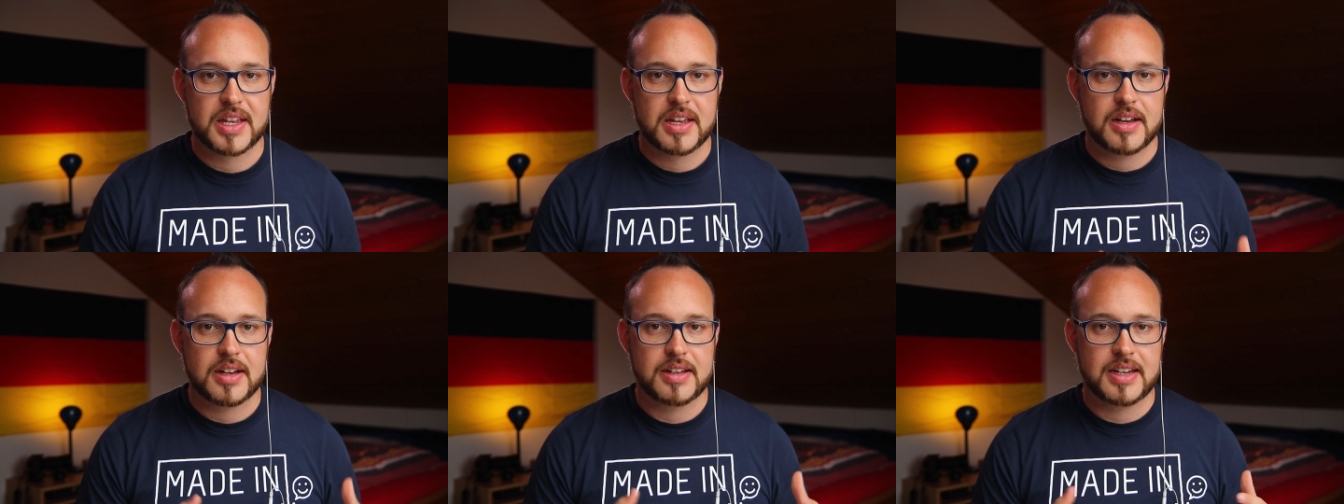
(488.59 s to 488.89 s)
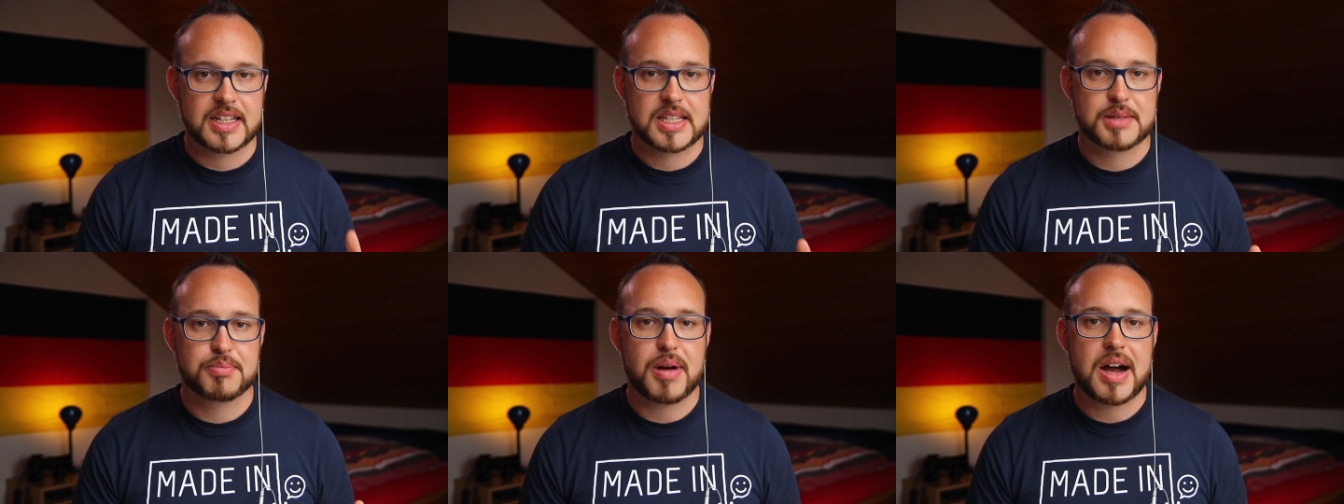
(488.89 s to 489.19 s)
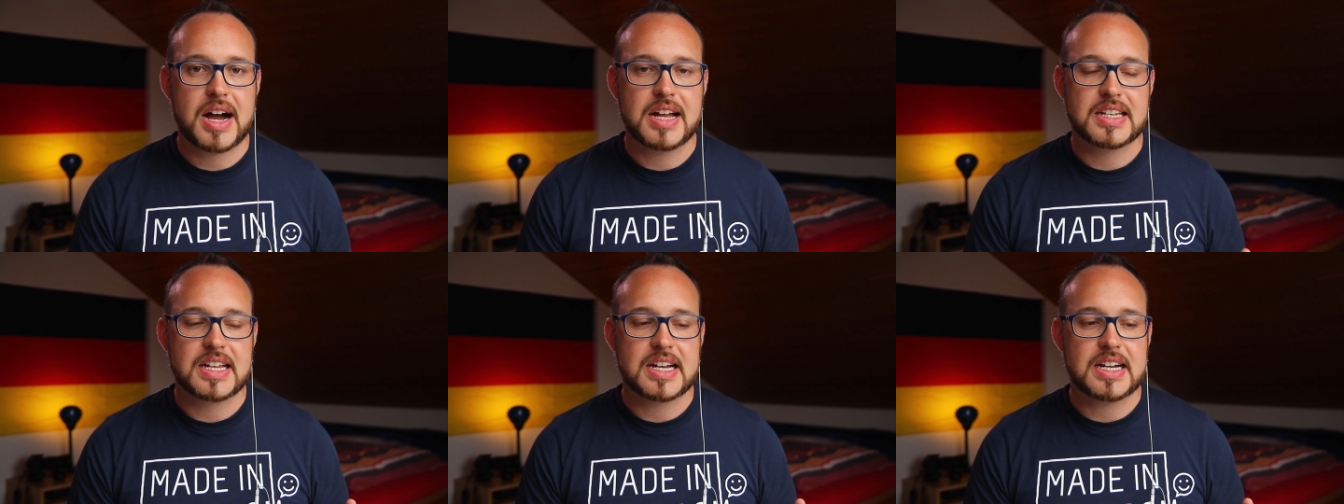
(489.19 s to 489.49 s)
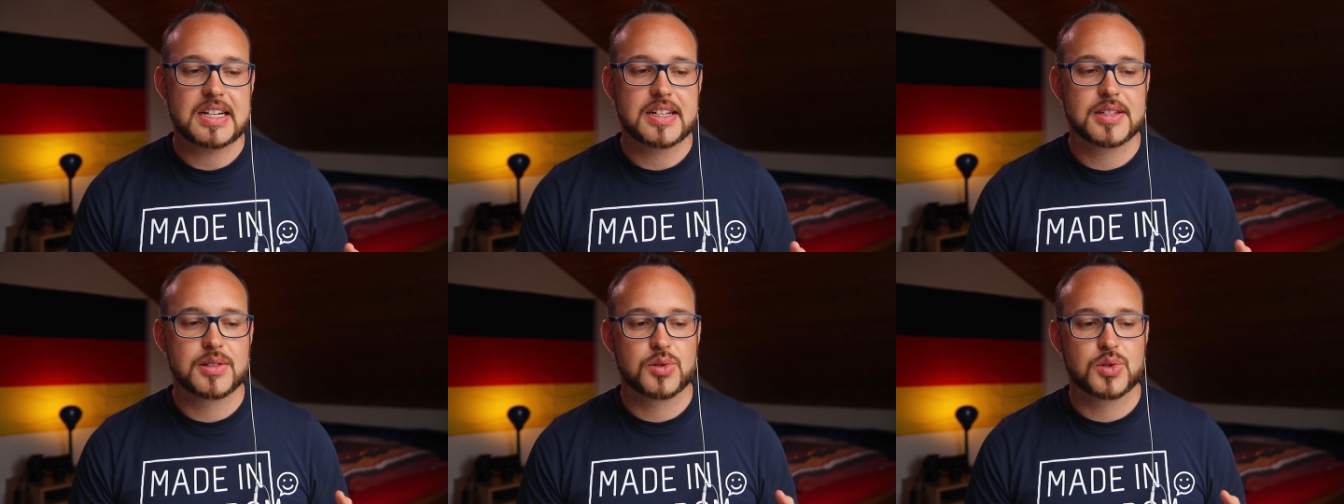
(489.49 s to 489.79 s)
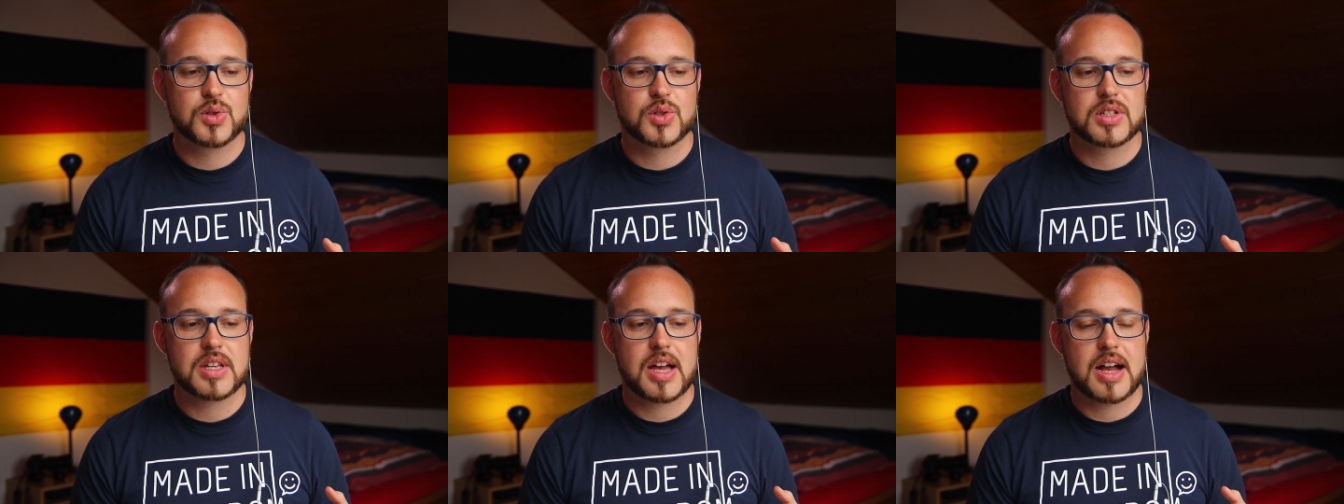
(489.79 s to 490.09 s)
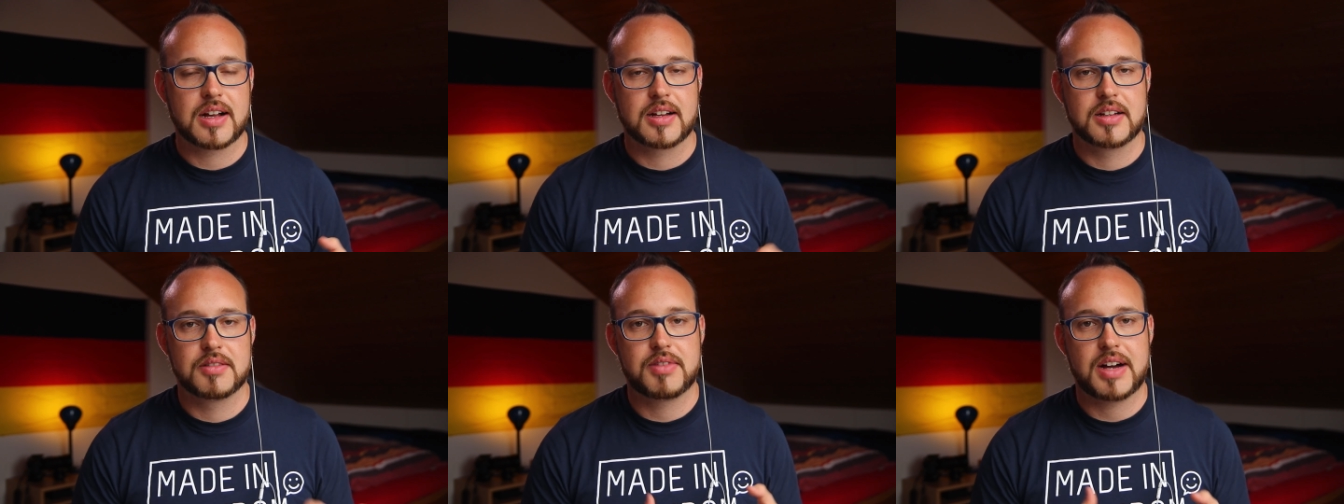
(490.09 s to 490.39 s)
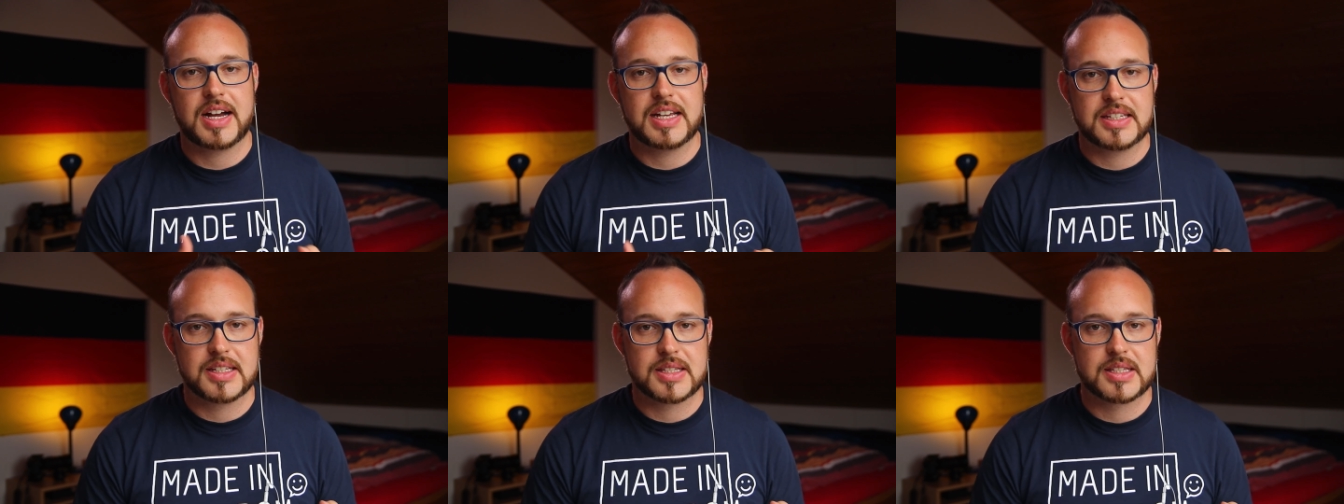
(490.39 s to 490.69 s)
Ein Expander ist sozusagen ein
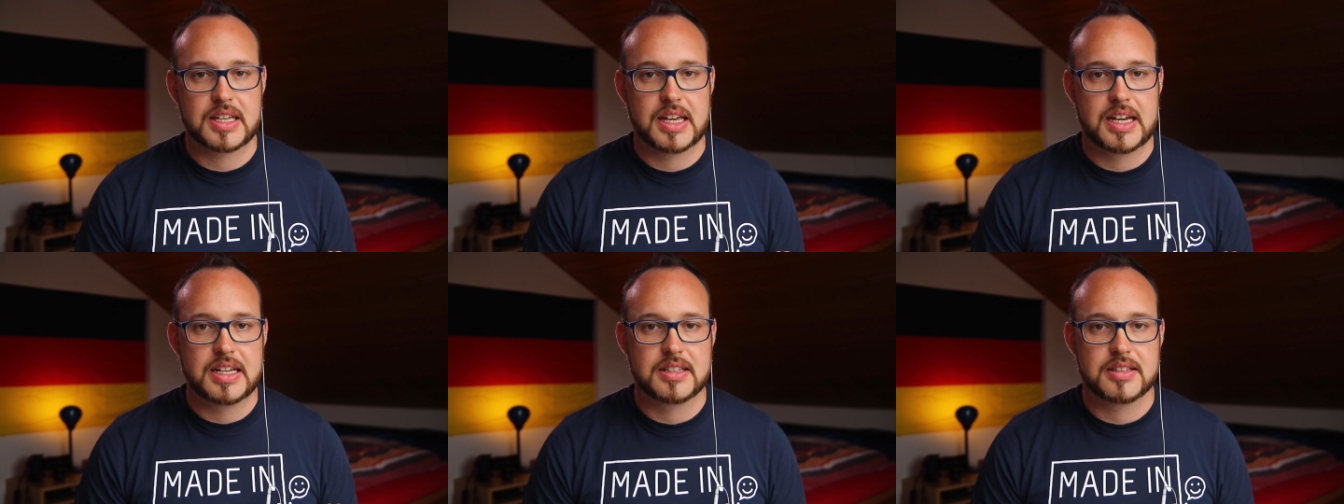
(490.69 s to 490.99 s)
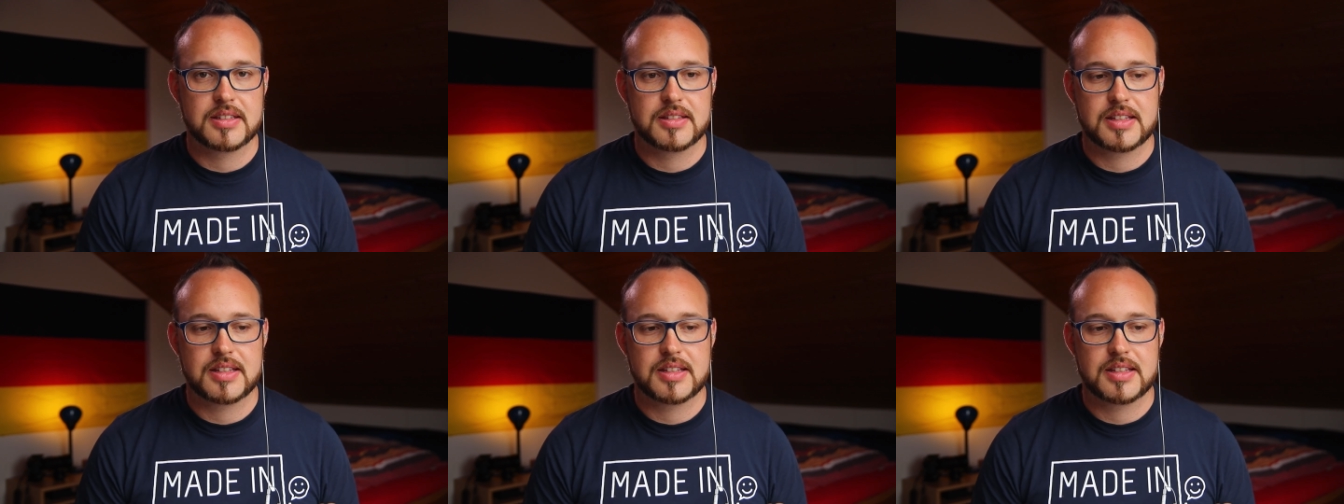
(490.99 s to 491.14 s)
weiches Gate,